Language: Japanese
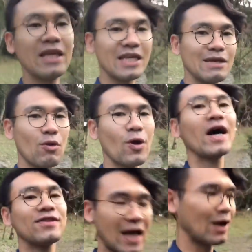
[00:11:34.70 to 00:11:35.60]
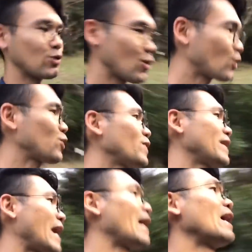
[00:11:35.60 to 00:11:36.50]
天気も良かったということで
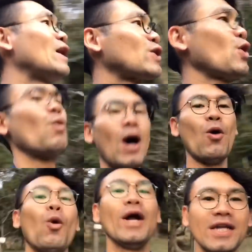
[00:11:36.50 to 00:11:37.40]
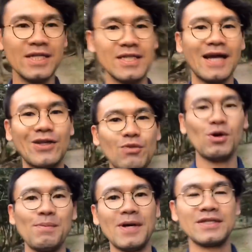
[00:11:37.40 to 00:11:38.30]
ね今日は終わりにしたいと
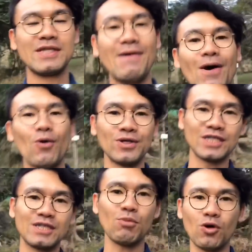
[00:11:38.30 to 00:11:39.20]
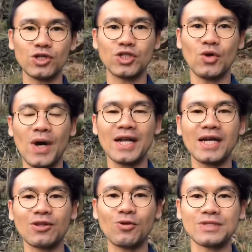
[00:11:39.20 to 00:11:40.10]
思いますでは本日もご視聴あり
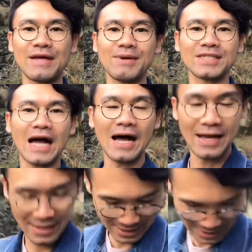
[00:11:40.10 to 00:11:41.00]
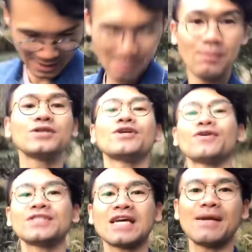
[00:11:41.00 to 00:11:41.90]
がとうございましたもしよ
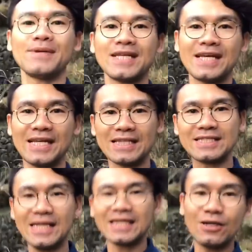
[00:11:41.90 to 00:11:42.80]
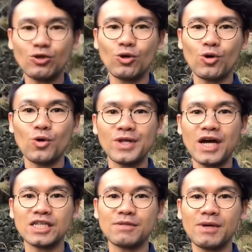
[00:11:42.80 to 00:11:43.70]
ろしければぜひチャンネル登録お
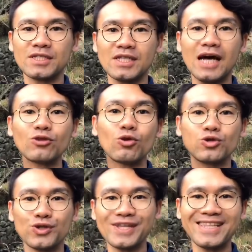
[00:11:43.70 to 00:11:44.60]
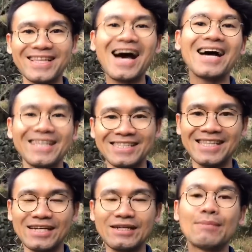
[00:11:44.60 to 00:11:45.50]
願いしますあと Twitter、
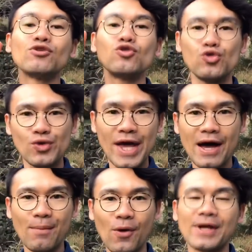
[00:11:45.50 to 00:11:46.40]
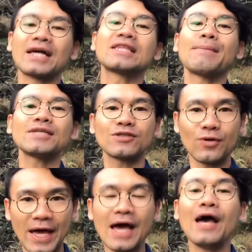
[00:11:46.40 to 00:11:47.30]
Instagram、ウェアもやってます
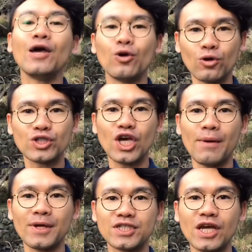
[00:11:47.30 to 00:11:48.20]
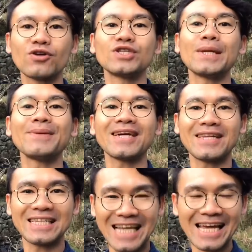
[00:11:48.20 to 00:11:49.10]
のでよろしければチェックしてみて
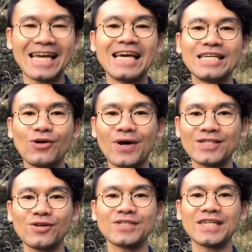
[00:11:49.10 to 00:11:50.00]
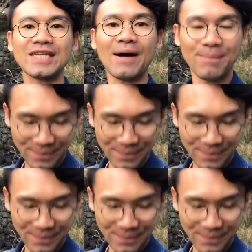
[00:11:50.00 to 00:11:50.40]
ください以上勝吉でした